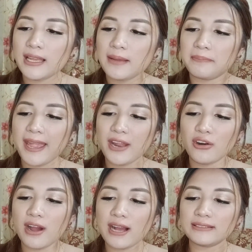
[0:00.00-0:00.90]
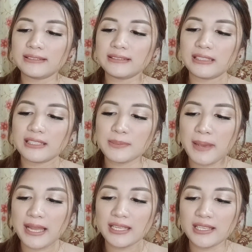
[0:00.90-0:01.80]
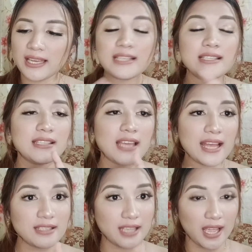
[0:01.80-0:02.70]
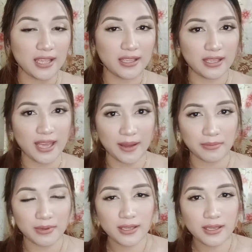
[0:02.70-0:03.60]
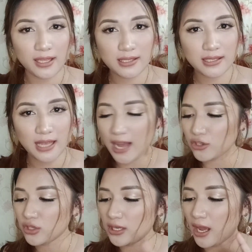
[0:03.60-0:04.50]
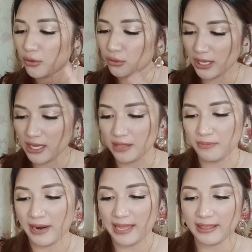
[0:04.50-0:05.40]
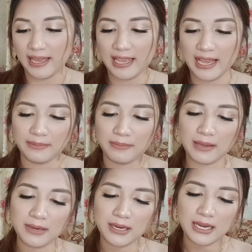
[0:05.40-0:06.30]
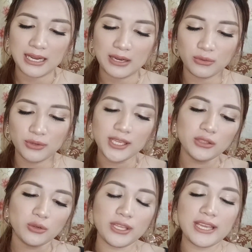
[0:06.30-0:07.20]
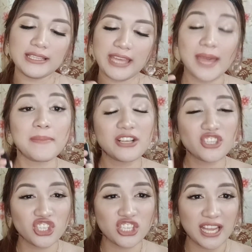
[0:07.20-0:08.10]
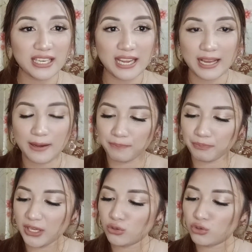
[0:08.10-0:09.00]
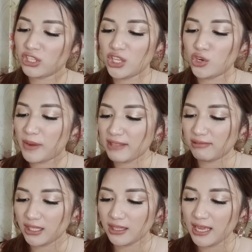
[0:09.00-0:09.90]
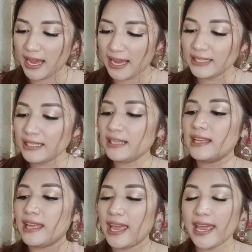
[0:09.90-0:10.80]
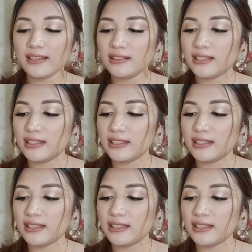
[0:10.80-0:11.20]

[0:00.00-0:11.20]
pero ang spelling niya is S-A-E-M it's actually a Korean brand. Ayan, may mga Korean-Korean keme siya dyan na ano, hindi ko maintindihan. And